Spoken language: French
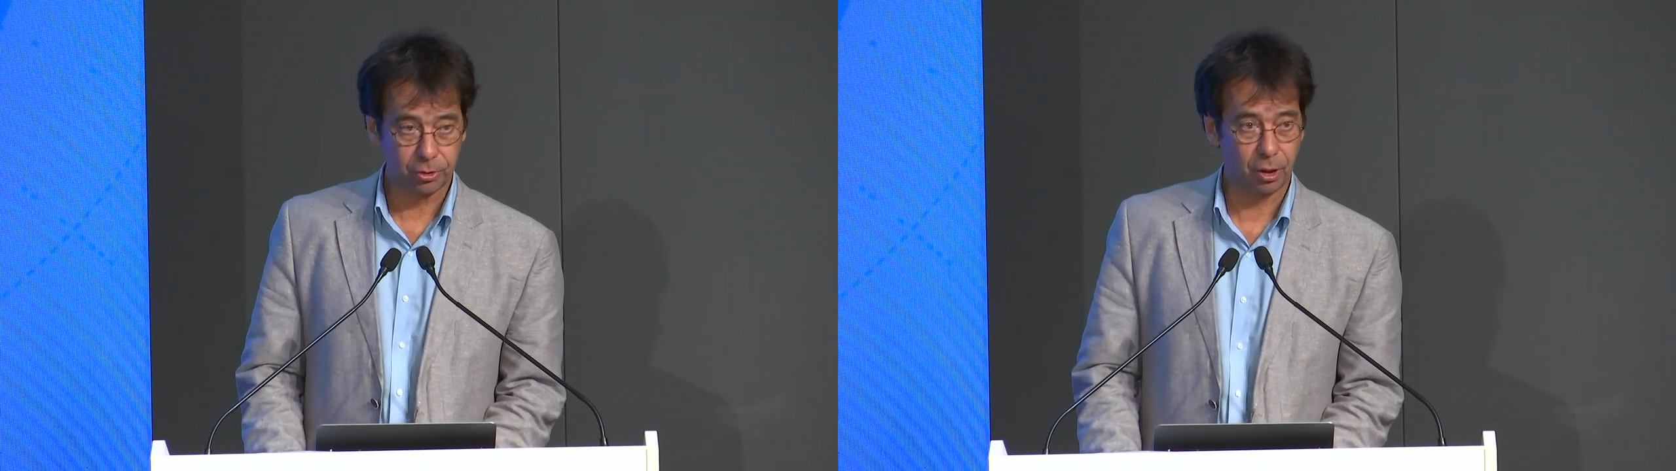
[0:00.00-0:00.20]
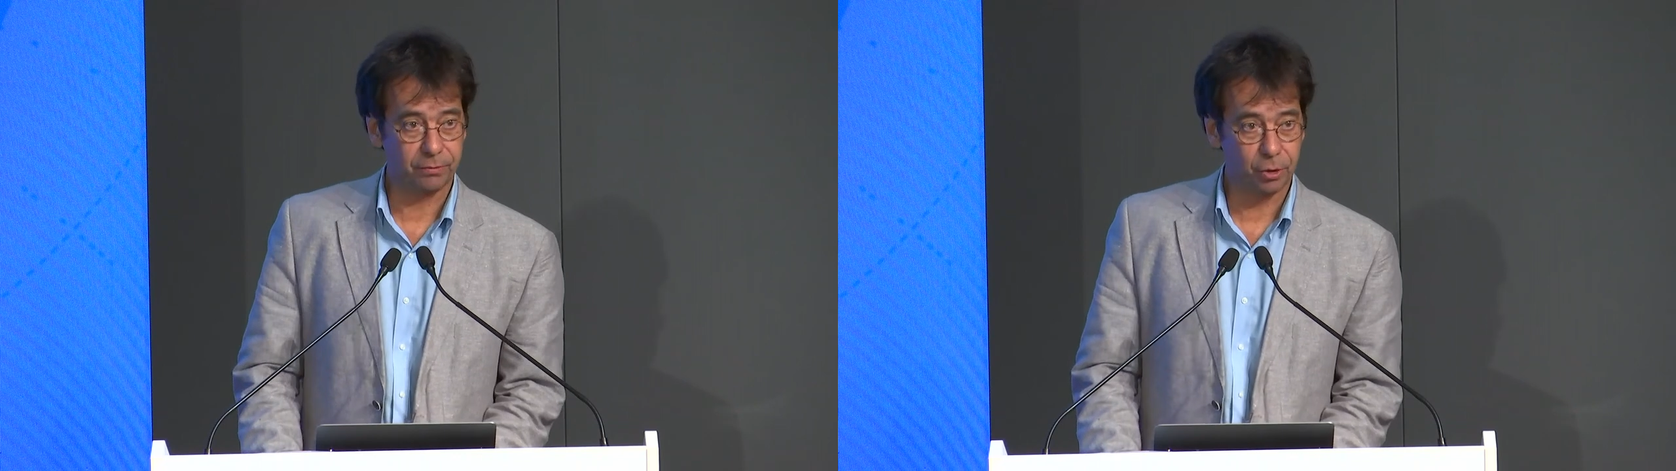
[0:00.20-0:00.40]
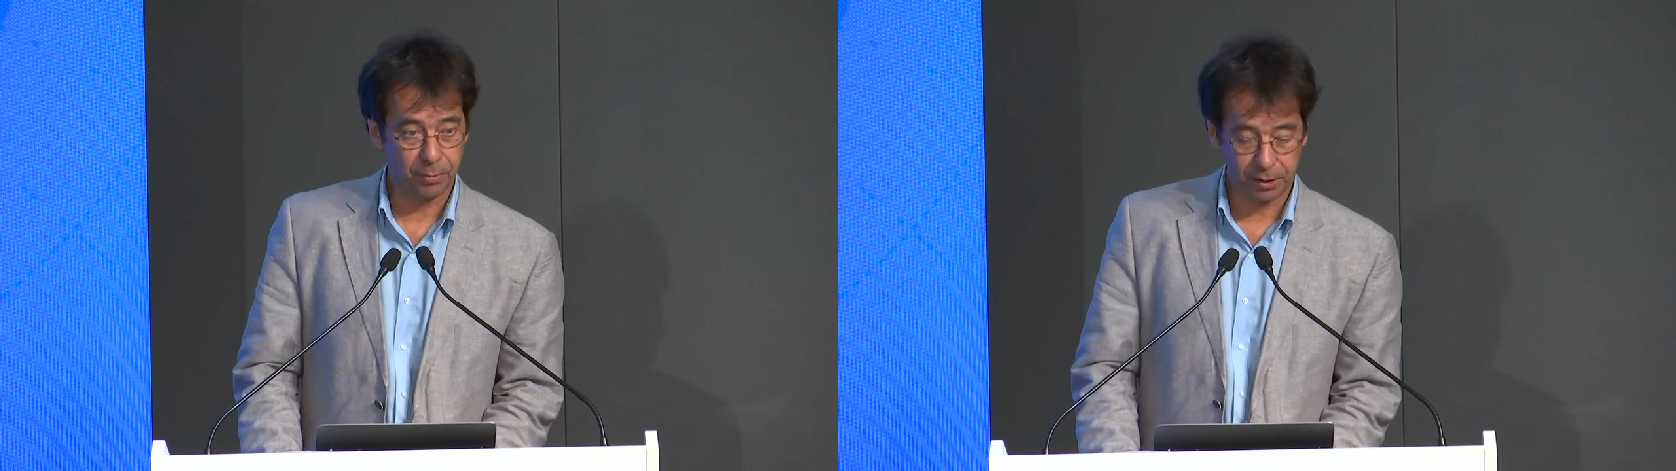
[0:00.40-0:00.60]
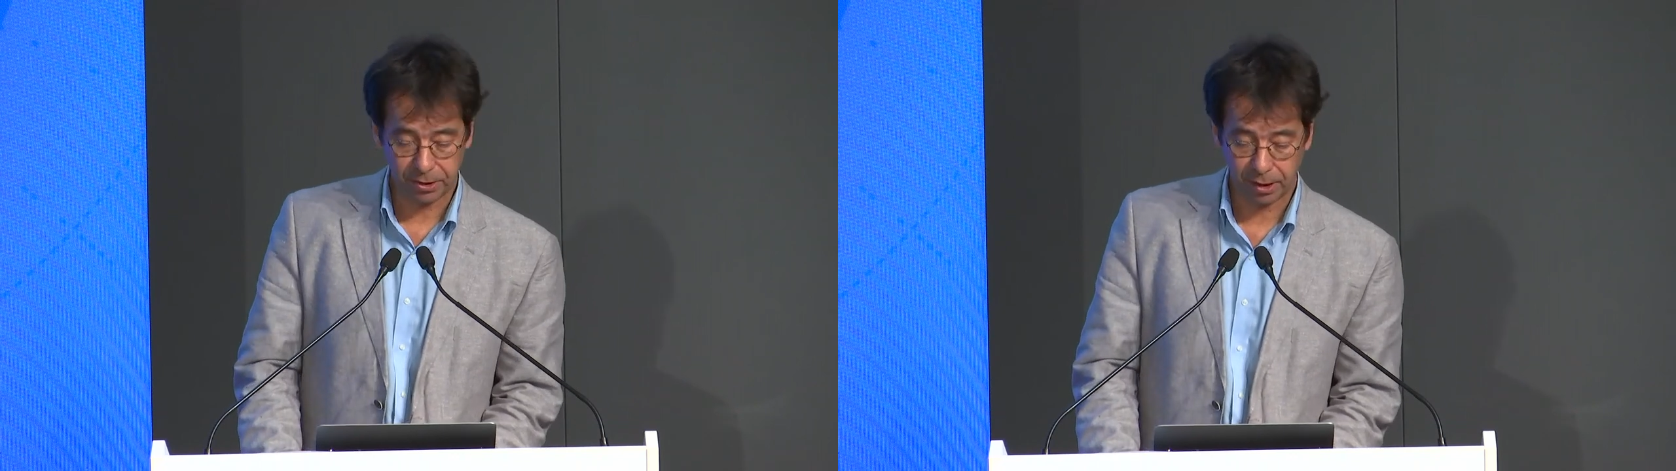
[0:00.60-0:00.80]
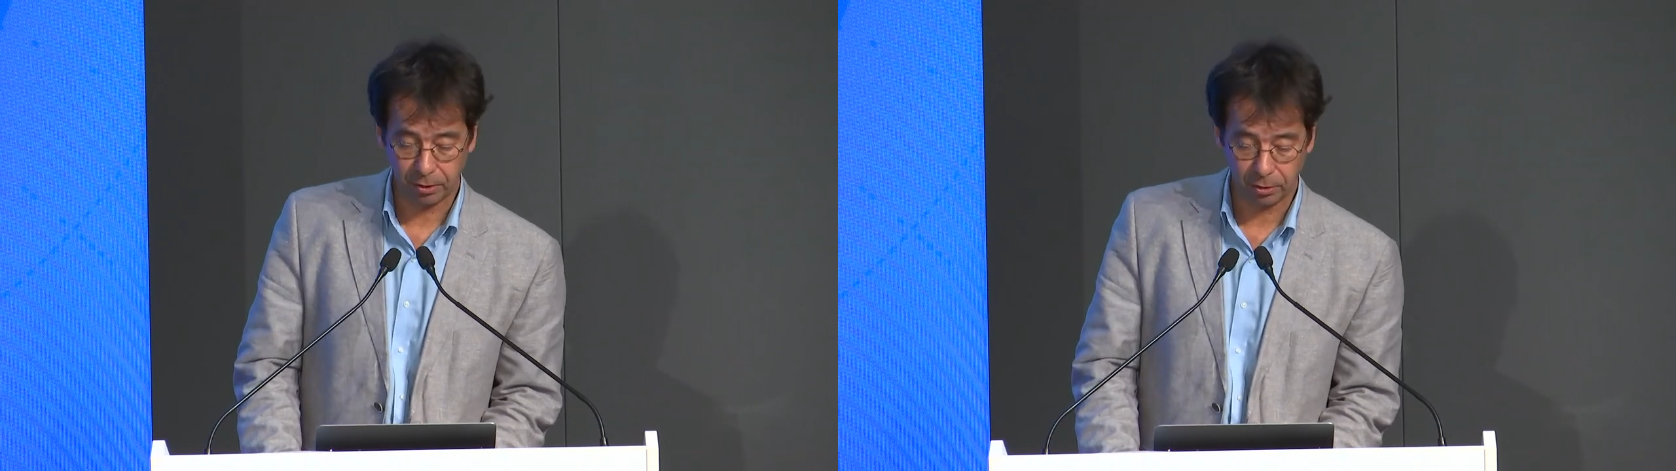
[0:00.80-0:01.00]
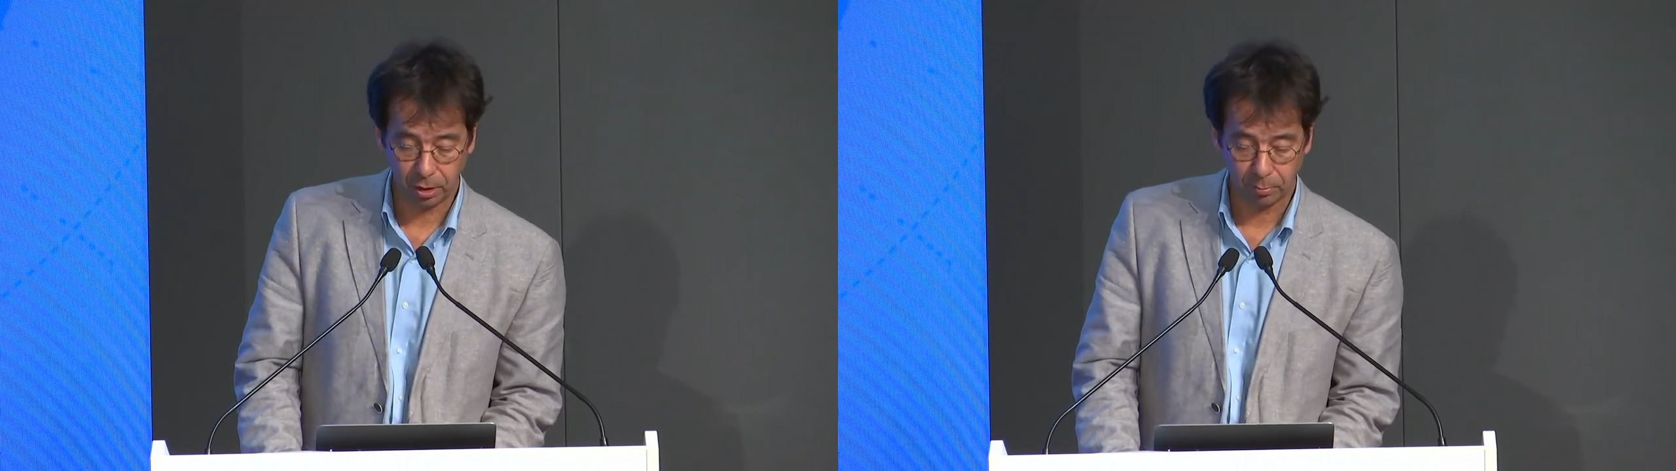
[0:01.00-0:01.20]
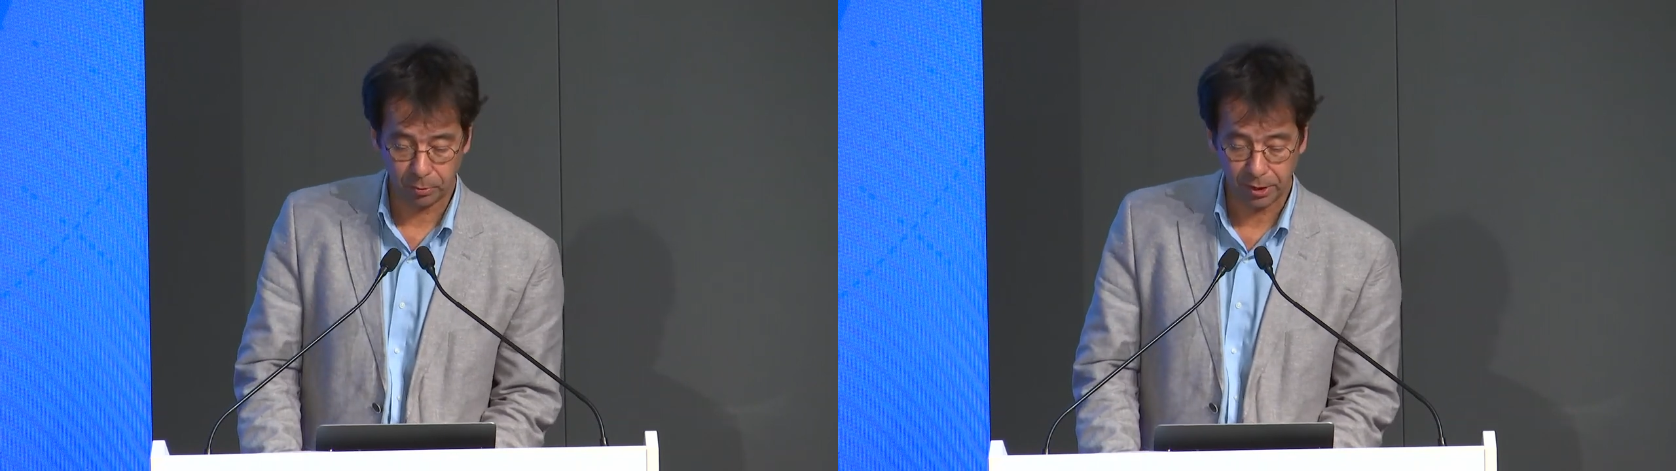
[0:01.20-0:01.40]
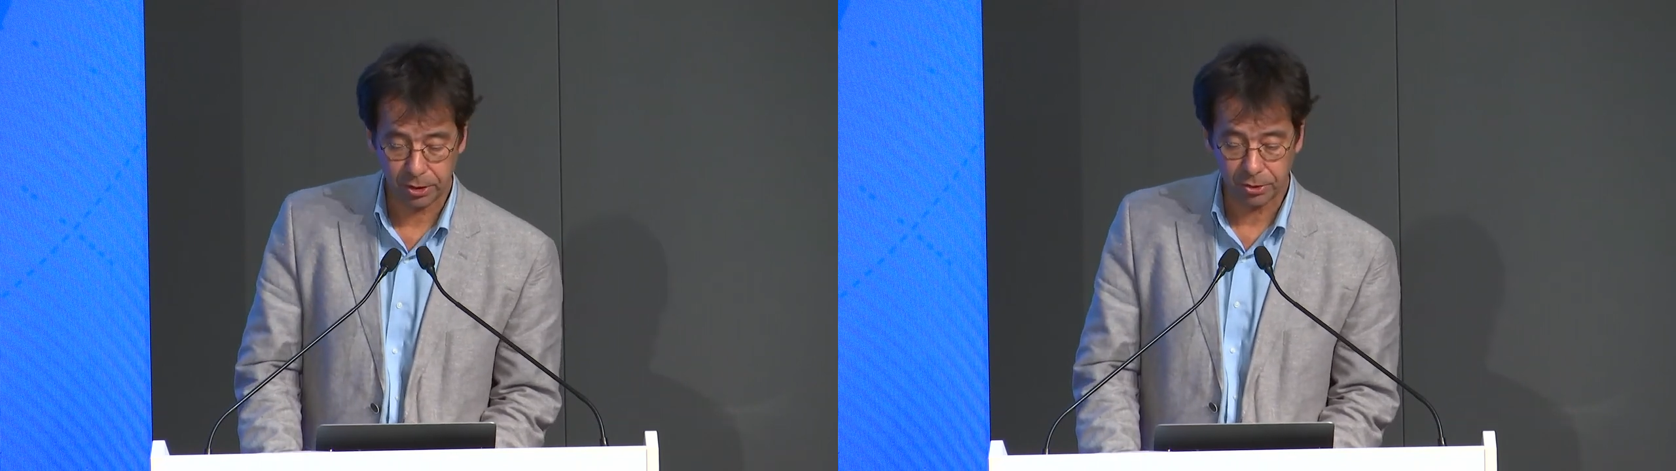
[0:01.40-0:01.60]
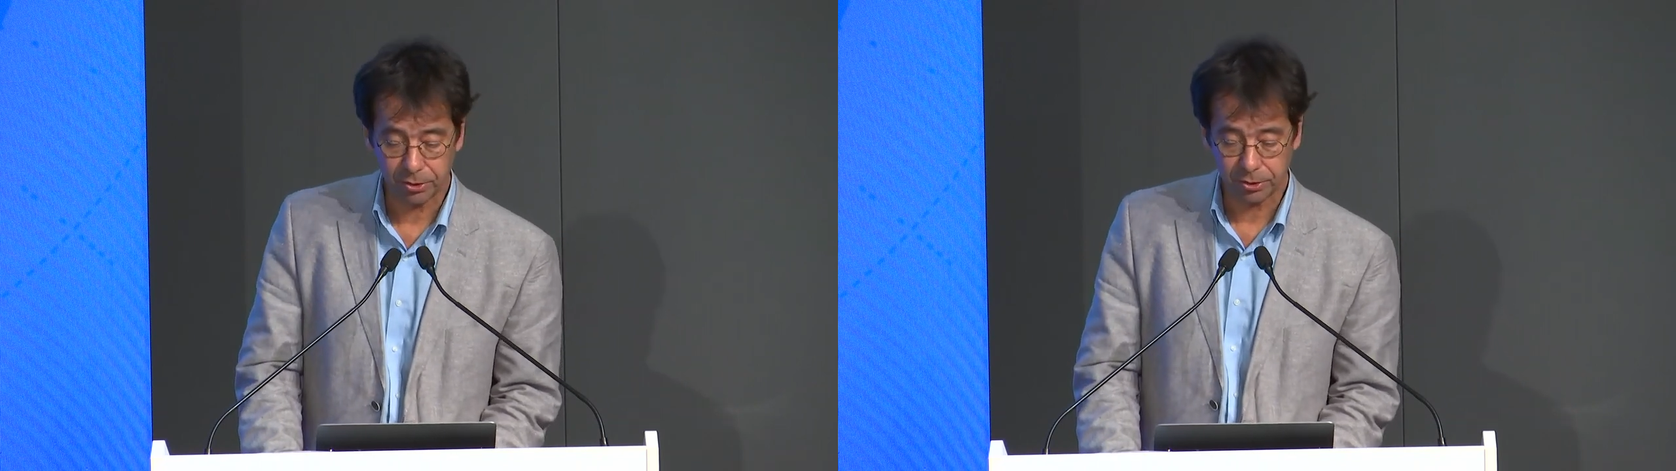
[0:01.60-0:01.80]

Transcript: qui couvrent le vrai coût